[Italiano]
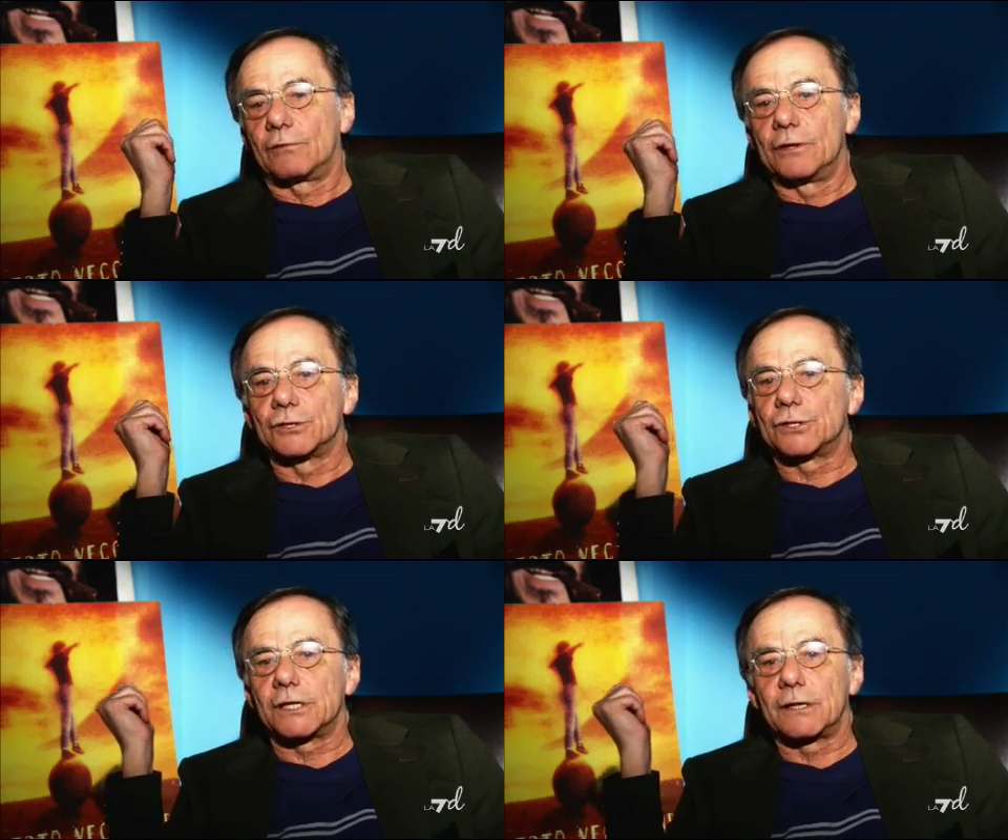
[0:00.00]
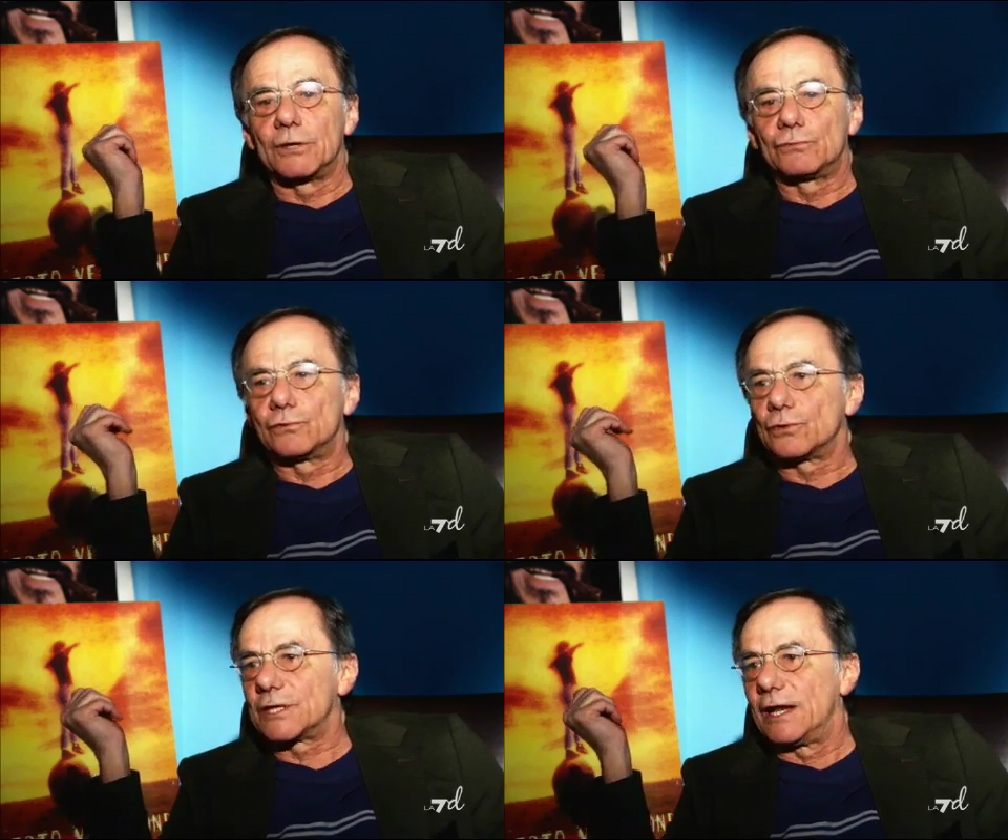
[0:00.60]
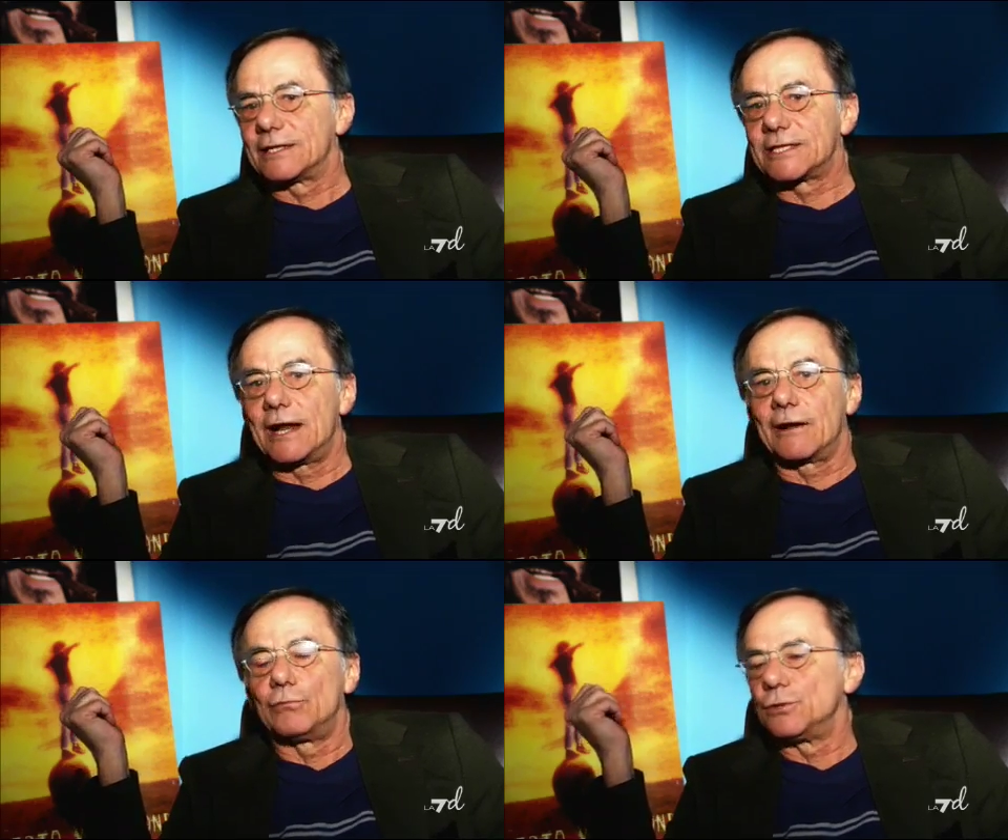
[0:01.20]
Quando è stato abbattuto
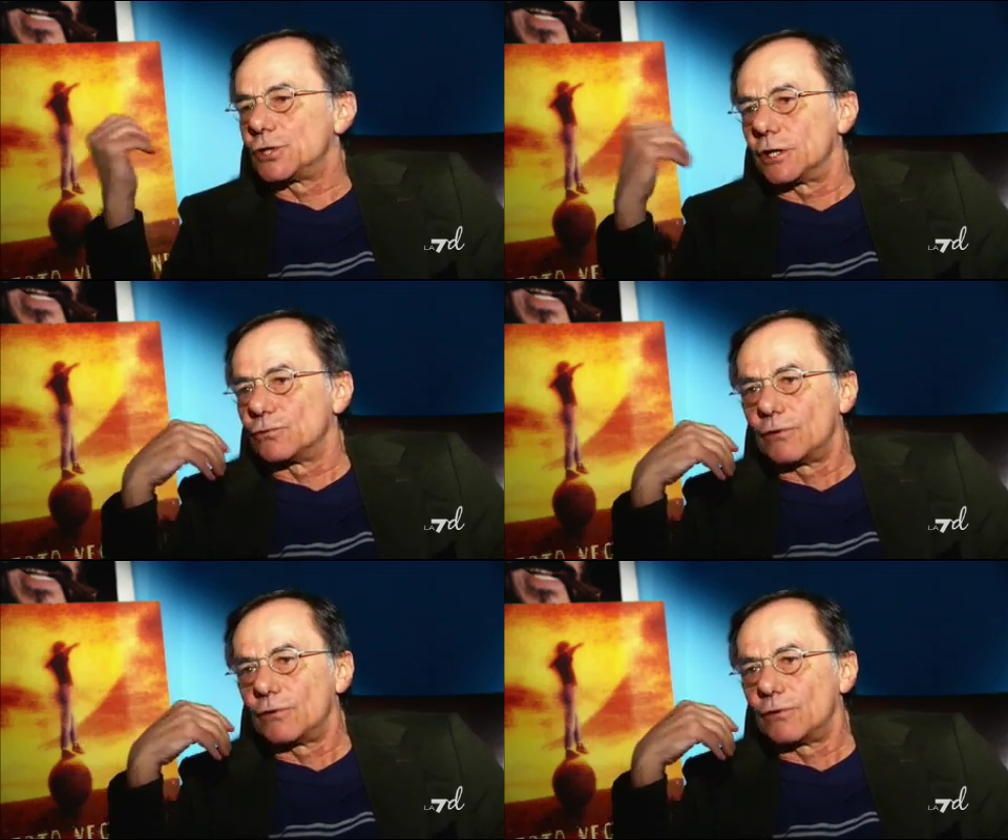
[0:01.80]
Salazar è cominciata